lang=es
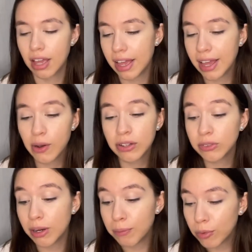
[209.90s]
En
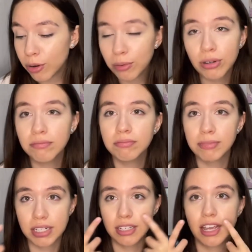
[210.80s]
cuanto al polvo,
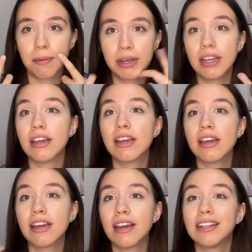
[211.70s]
para sellarme,
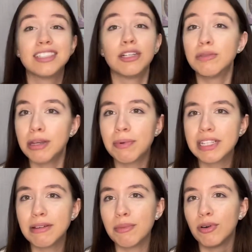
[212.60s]
si tengo mucha
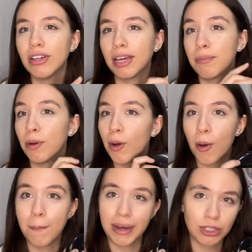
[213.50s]
prisa me pongo de que polvo
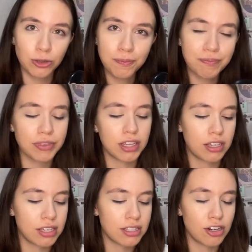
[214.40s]
compacto.
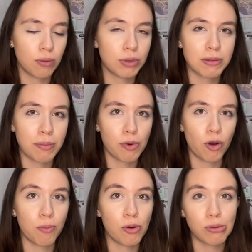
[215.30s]
Y si no, pues le
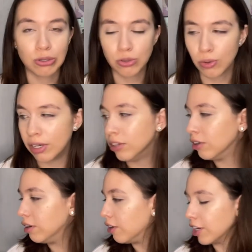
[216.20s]
pongo polvo suelto.
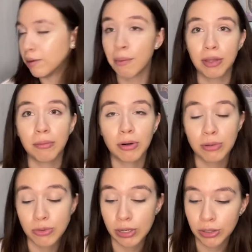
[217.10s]
Ahorita voy a poner polvo
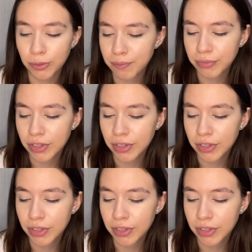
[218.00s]
suelto.